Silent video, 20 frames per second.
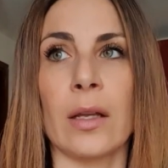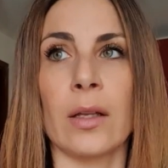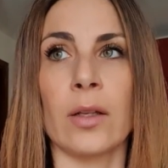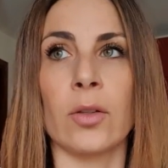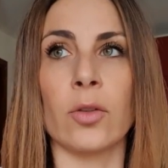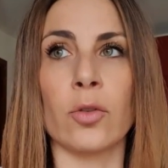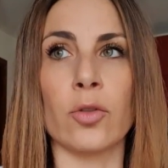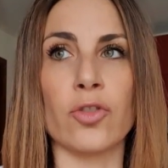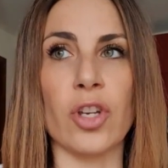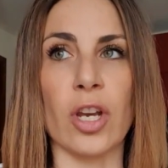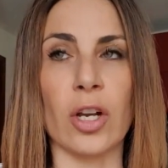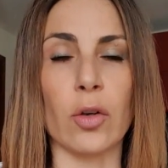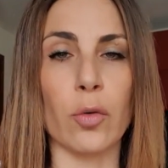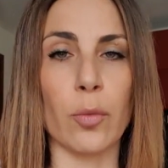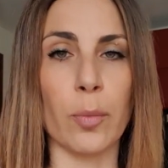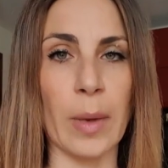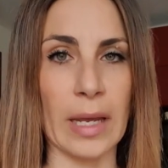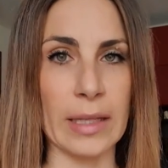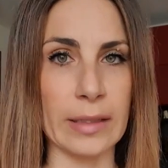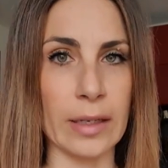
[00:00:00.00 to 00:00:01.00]
Non c'è
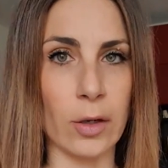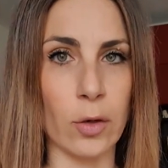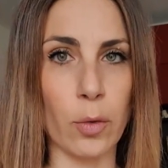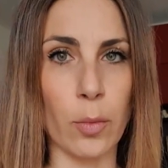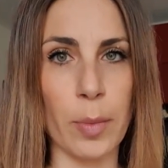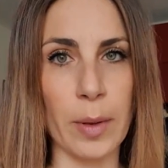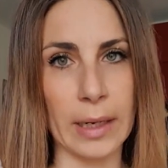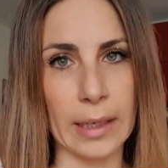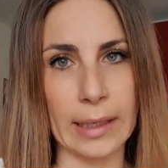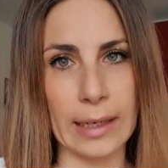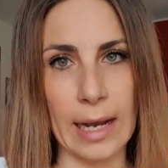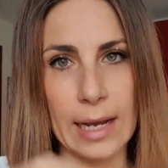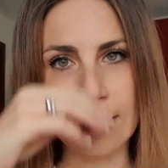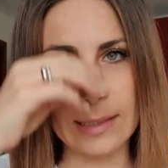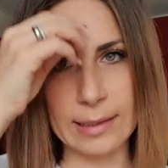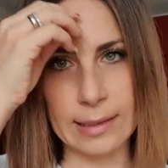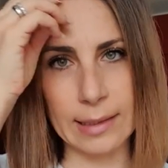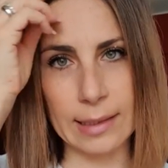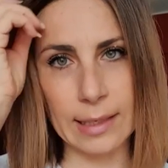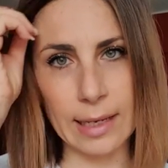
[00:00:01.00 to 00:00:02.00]
con me Diego
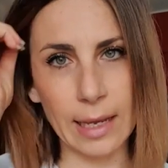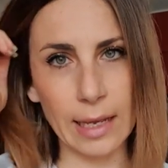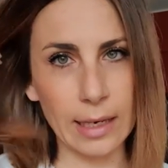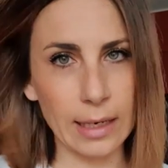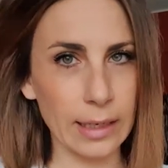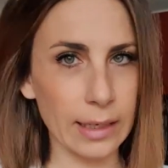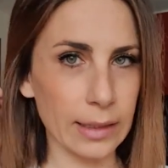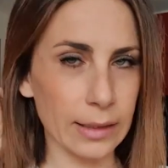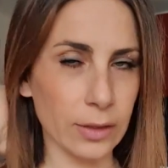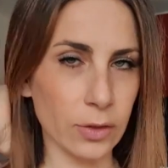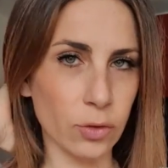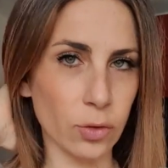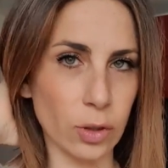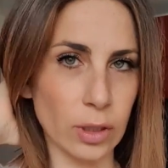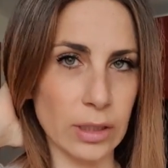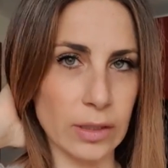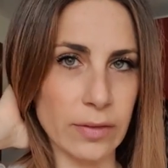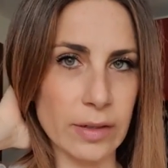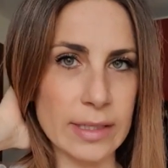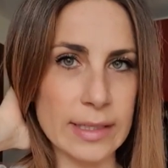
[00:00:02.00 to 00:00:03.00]
Bercassi che è l'editore
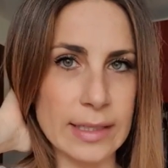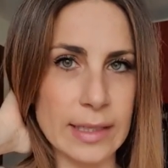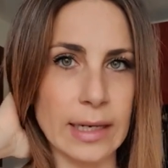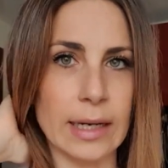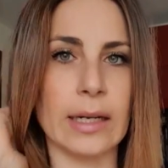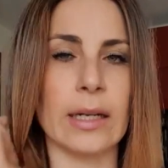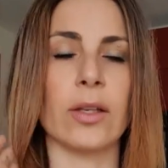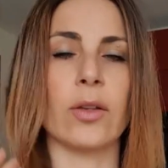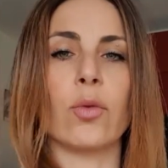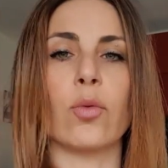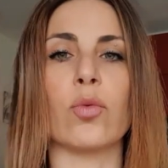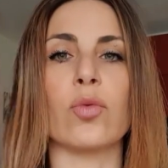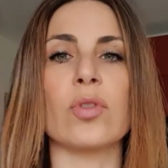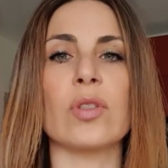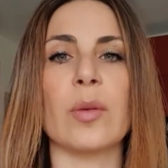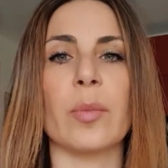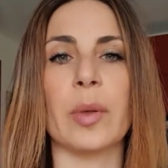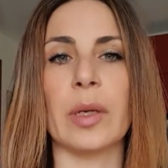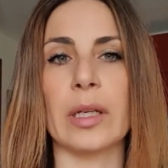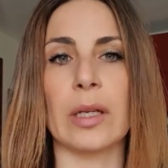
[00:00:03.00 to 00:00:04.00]
di Valseriana
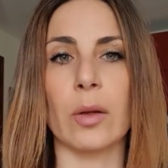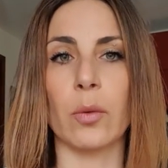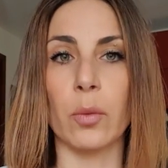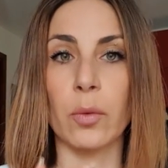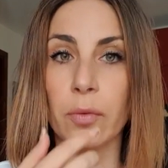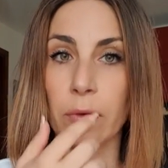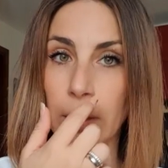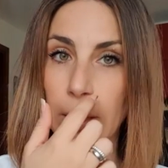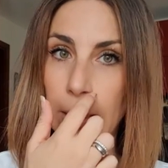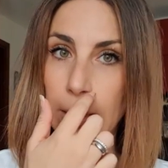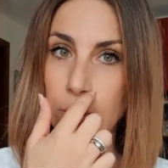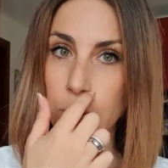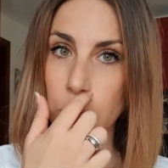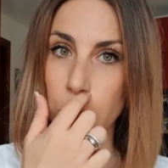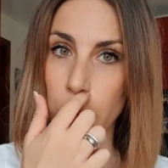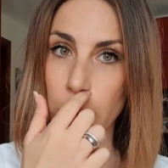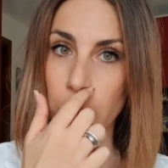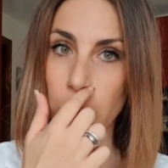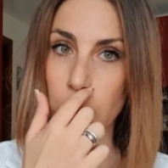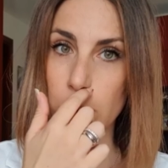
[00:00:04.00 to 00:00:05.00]
News perché lui farà le
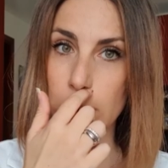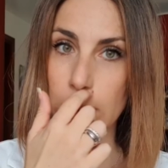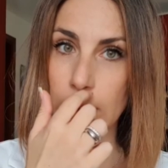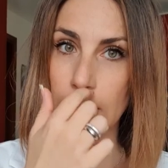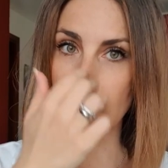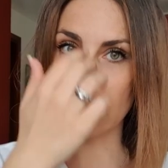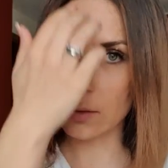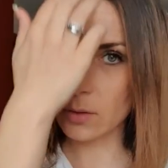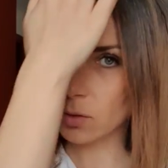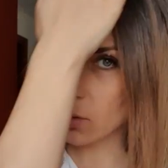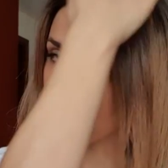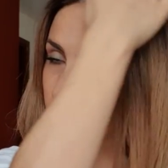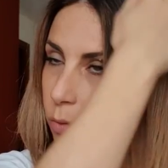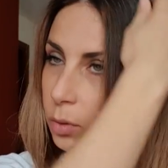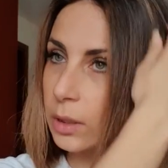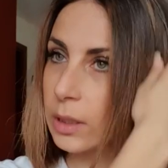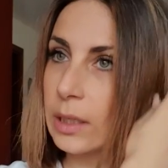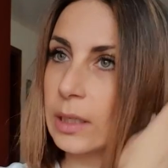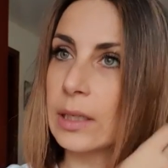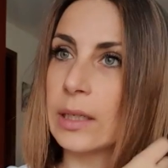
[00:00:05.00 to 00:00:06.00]
sue
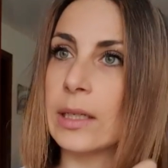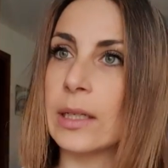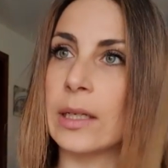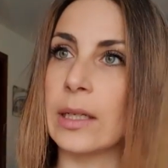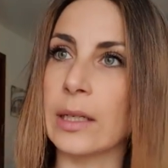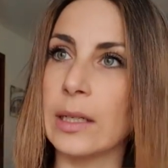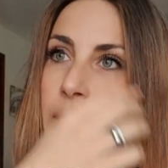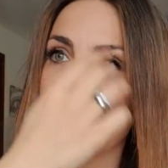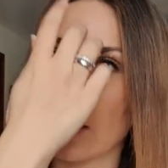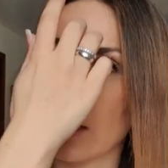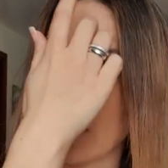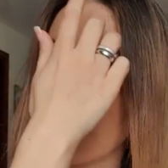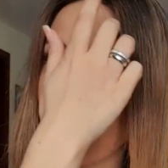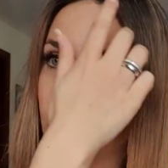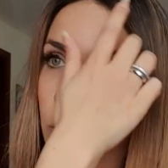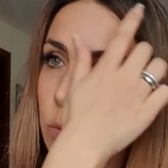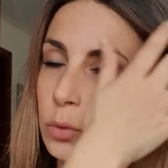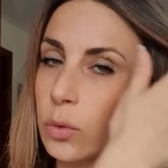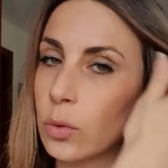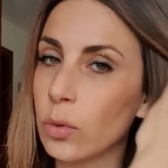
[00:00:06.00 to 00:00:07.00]
considerazioni in eh,
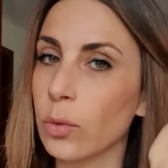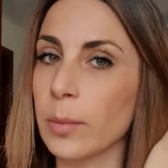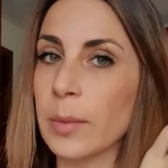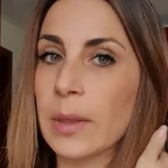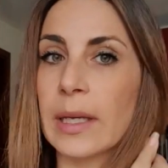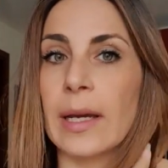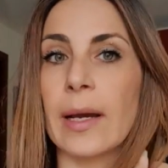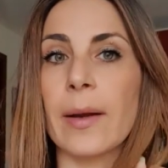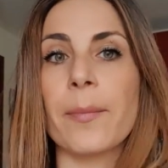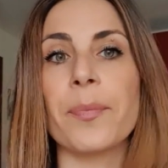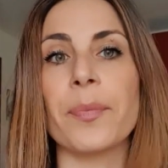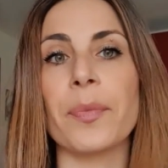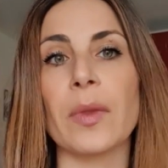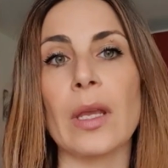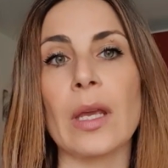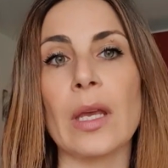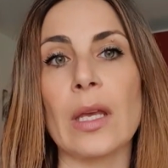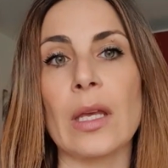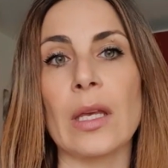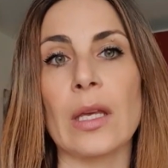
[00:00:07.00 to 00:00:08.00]
autonomia.
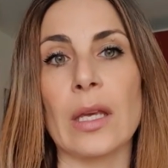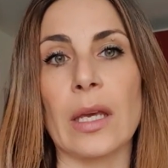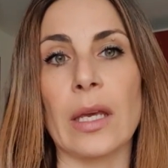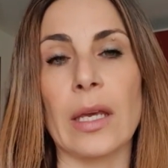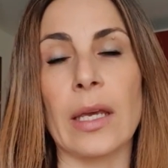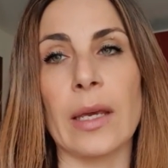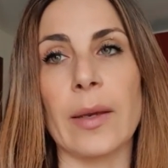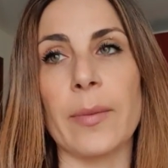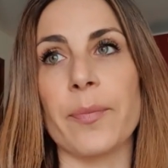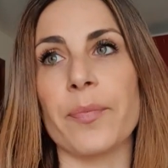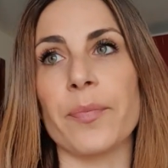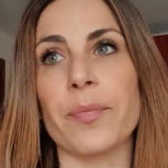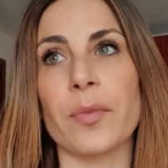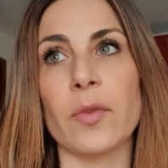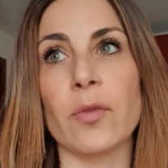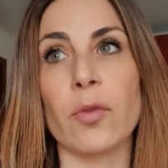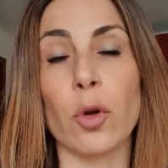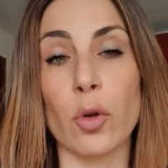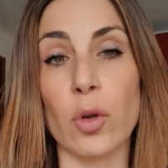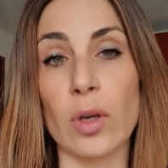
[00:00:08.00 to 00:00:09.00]
E ehm,
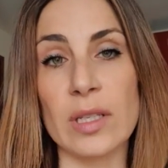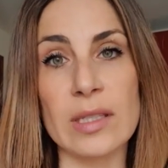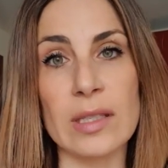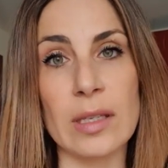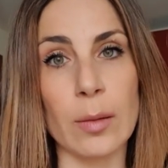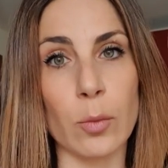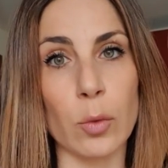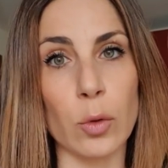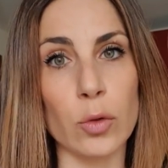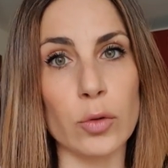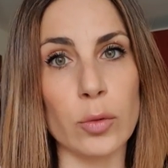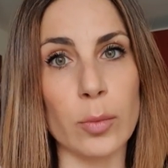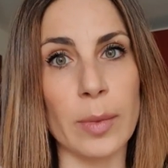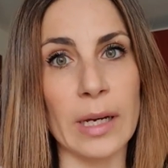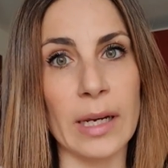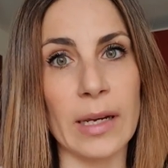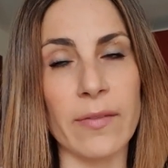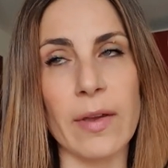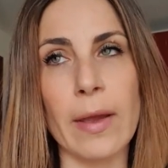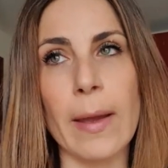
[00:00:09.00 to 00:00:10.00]
voglio essere molto
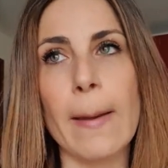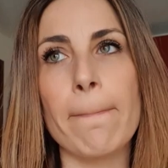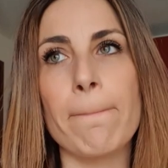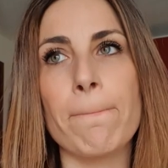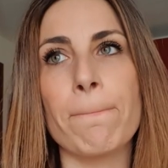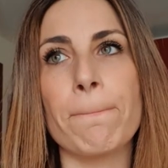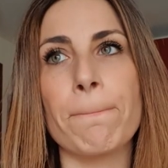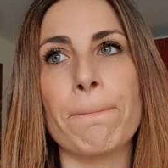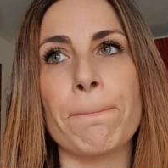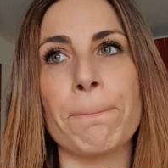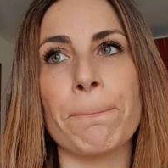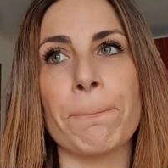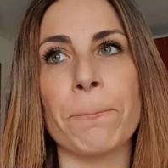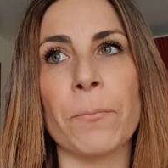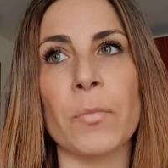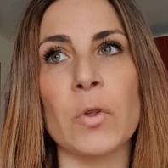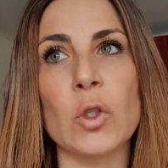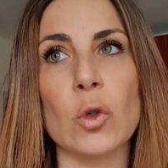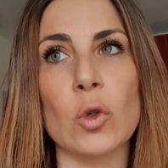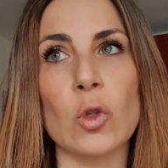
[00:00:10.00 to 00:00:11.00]
breve,
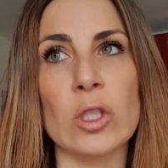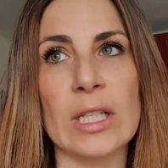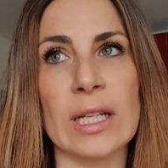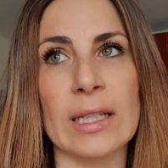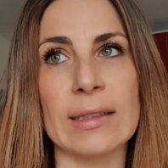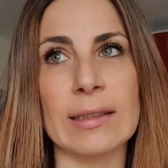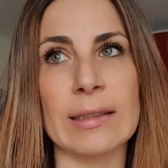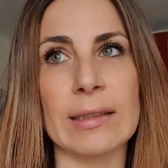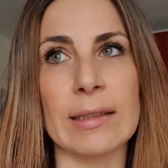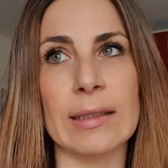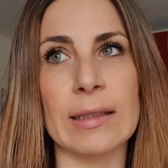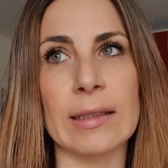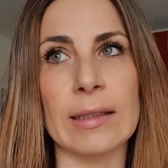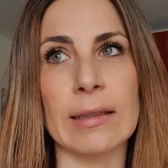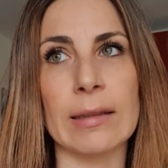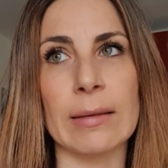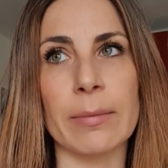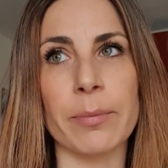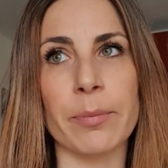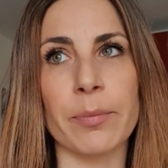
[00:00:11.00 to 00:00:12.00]
mm, sono
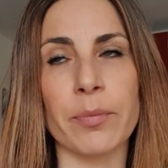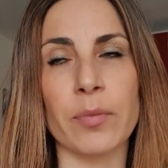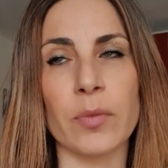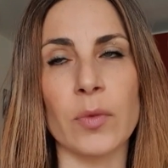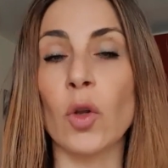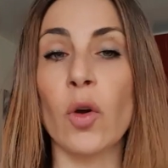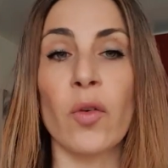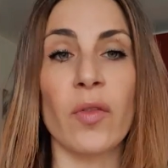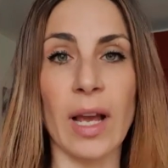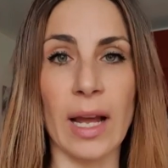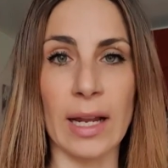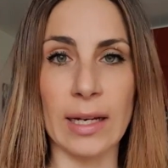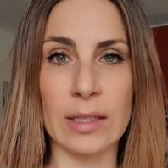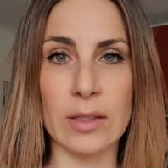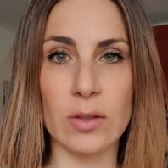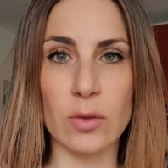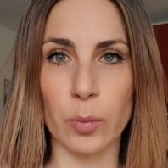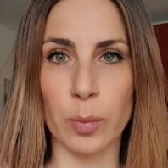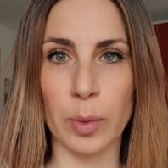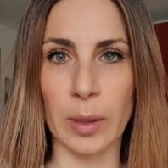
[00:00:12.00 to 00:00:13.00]
stati mm, nove anni
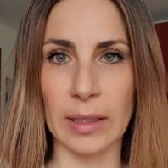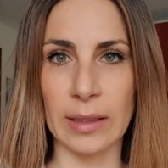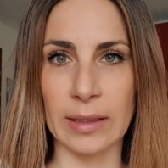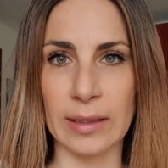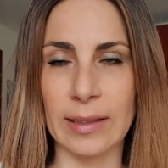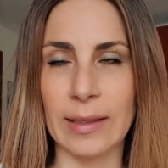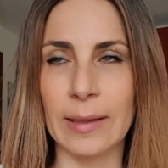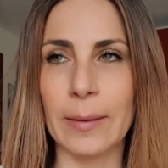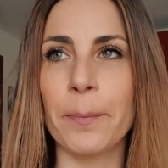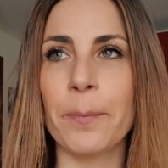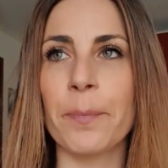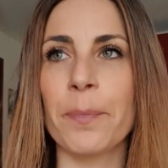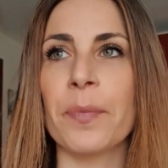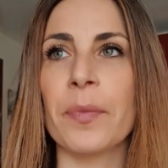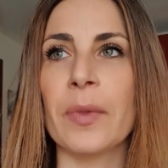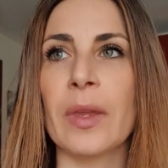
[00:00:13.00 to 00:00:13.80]
stupendi